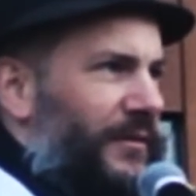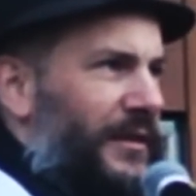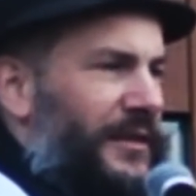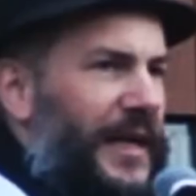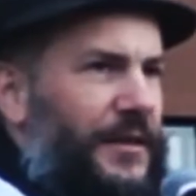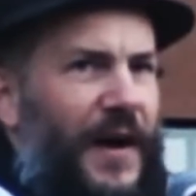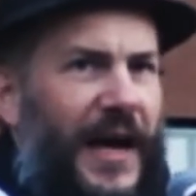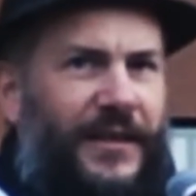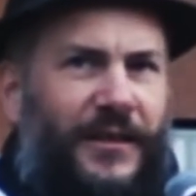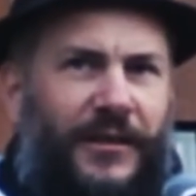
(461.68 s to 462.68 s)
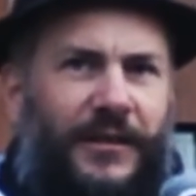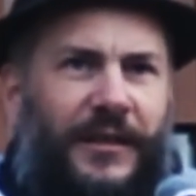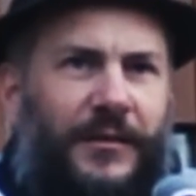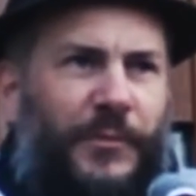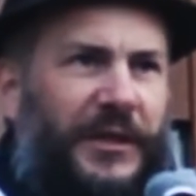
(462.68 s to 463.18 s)
Es geht weiter
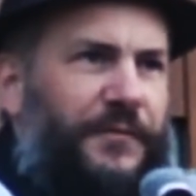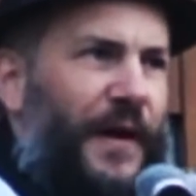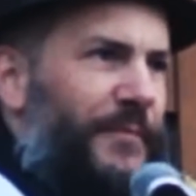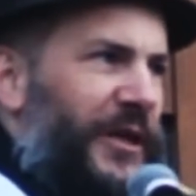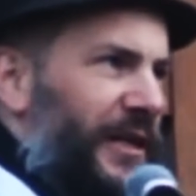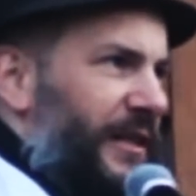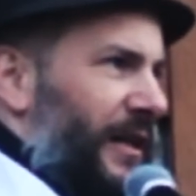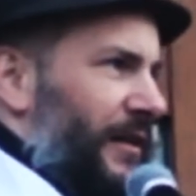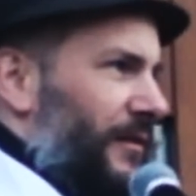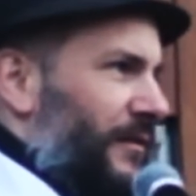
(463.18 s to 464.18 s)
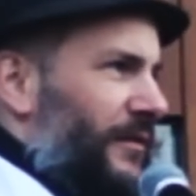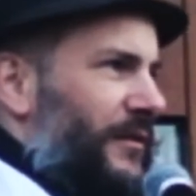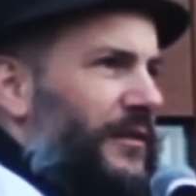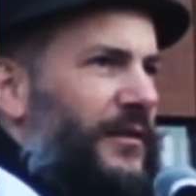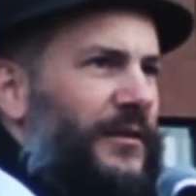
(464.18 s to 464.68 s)
mit Familie,
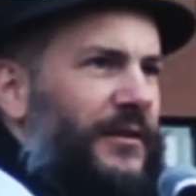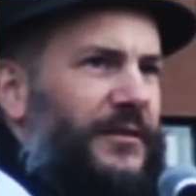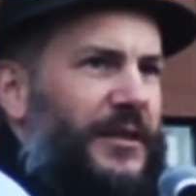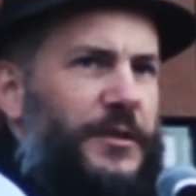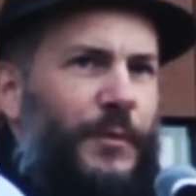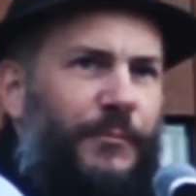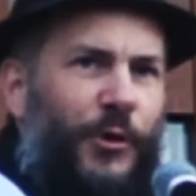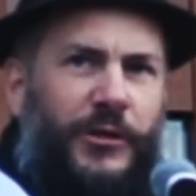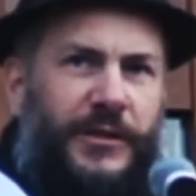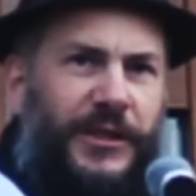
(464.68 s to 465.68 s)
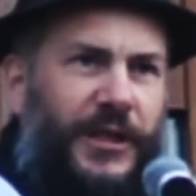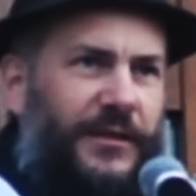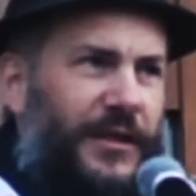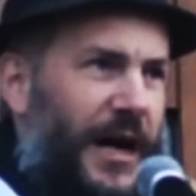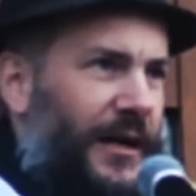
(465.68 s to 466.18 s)
dass man plötzlich
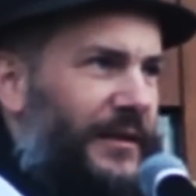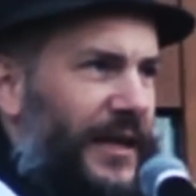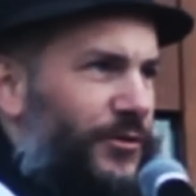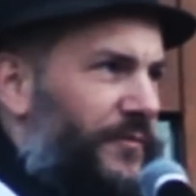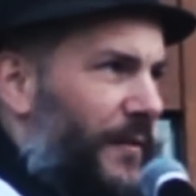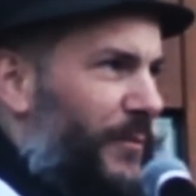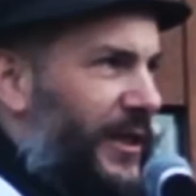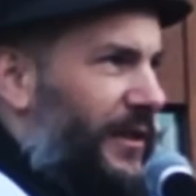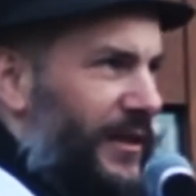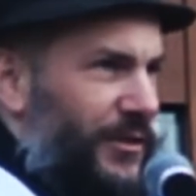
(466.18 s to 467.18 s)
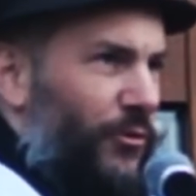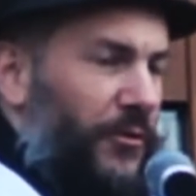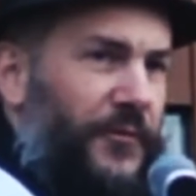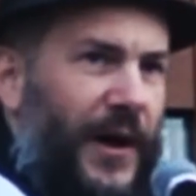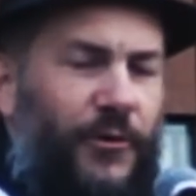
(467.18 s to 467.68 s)
jetzt sagt, also Familie ist
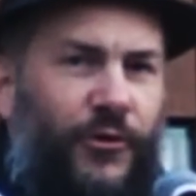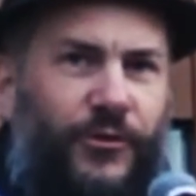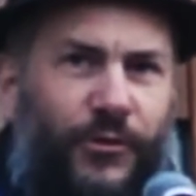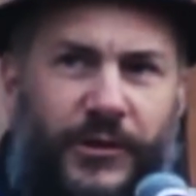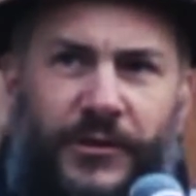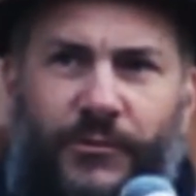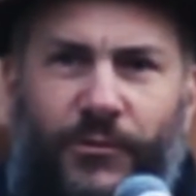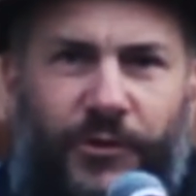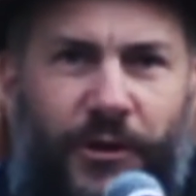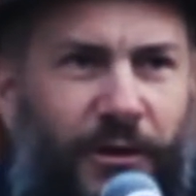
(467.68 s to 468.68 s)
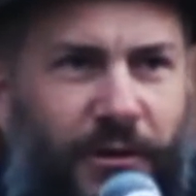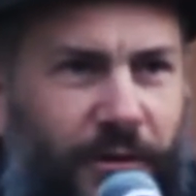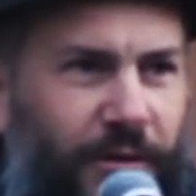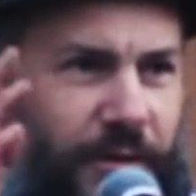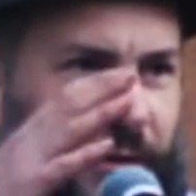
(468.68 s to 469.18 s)
auch Frau und Hund
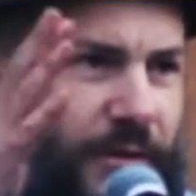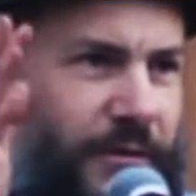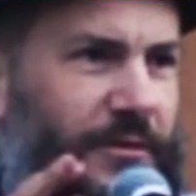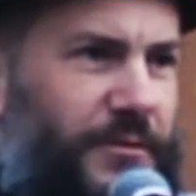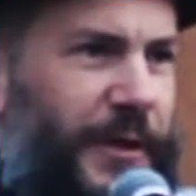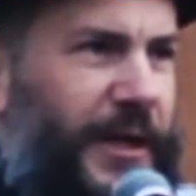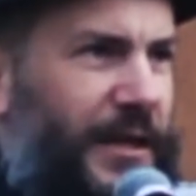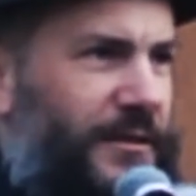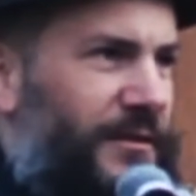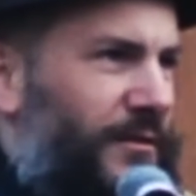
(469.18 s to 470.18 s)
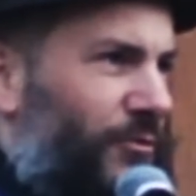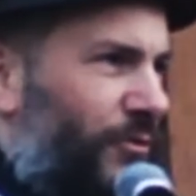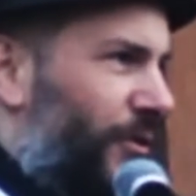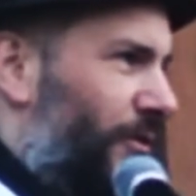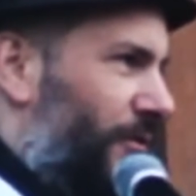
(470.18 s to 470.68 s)
oder äh, zwei Katzen
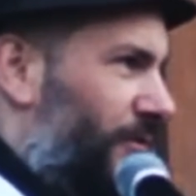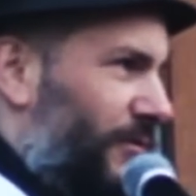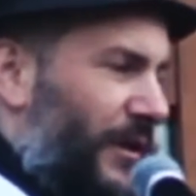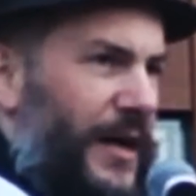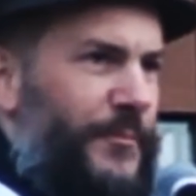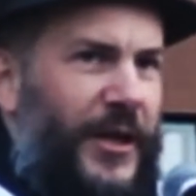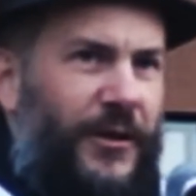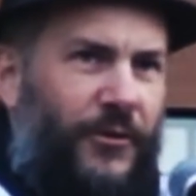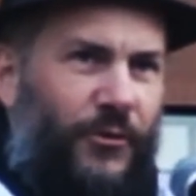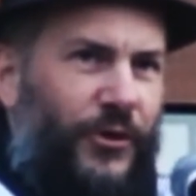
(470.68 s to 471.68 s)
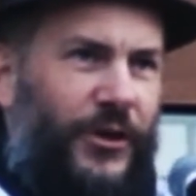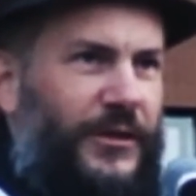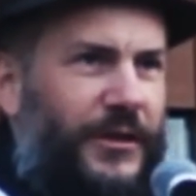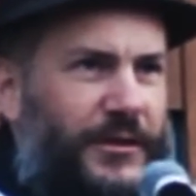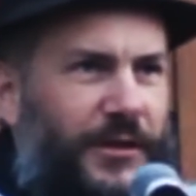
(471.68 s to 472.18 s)
oder drei Männer
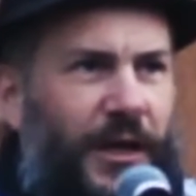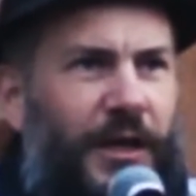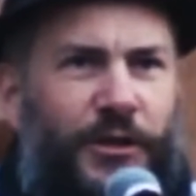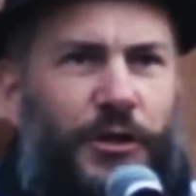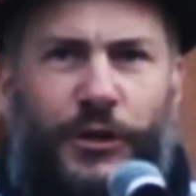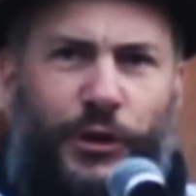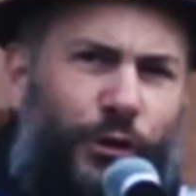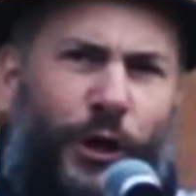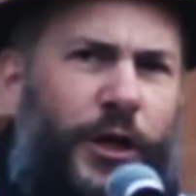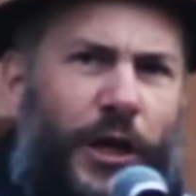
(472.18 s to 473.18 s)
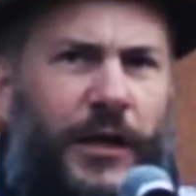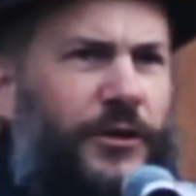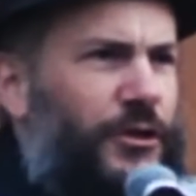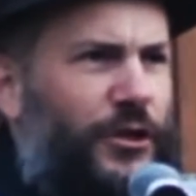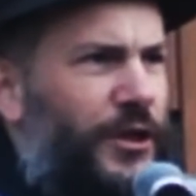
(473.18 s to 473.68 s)
oder das, das geht
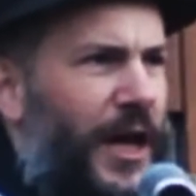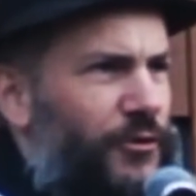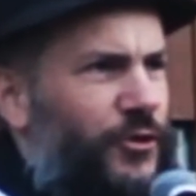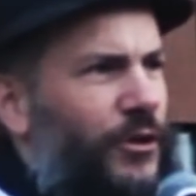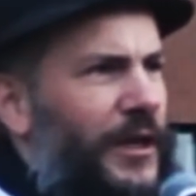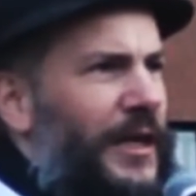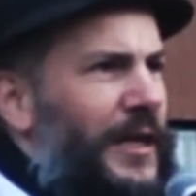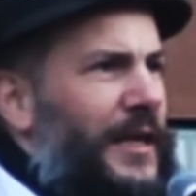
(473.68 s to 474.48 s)
alles genauso.